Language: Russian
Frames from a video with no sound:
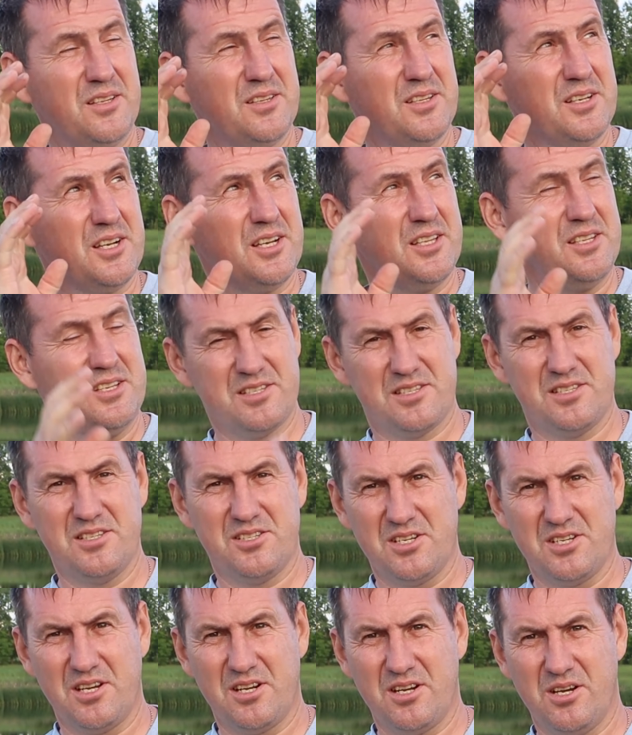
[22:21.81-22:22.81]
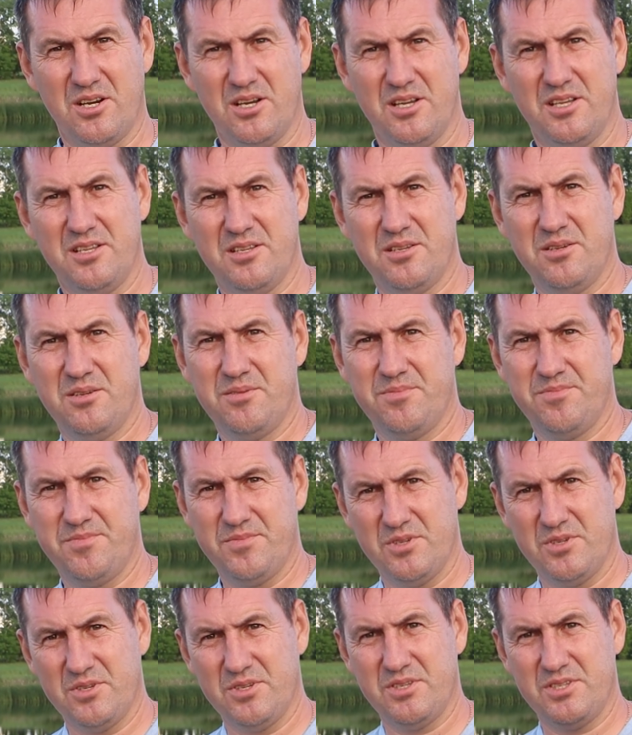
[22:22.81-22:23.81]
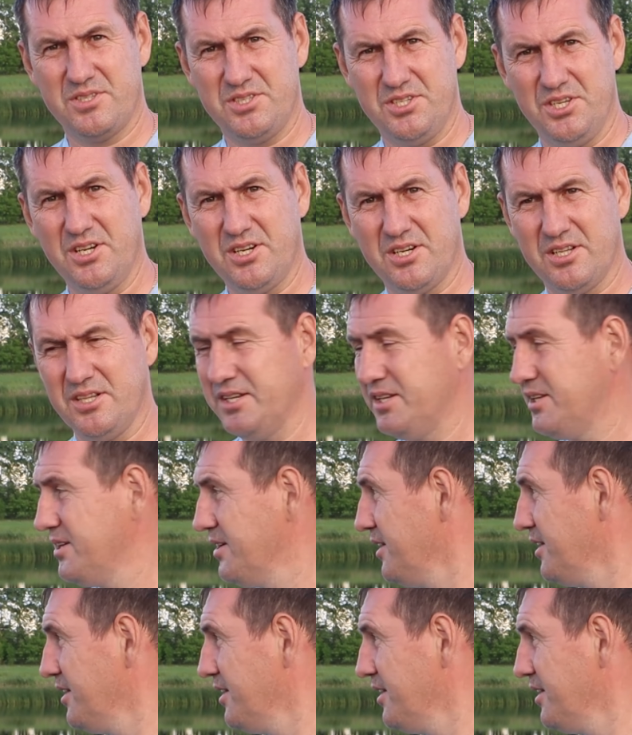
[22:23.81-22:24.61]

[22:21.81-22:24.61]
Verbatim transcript: Наконец-то жара стихла.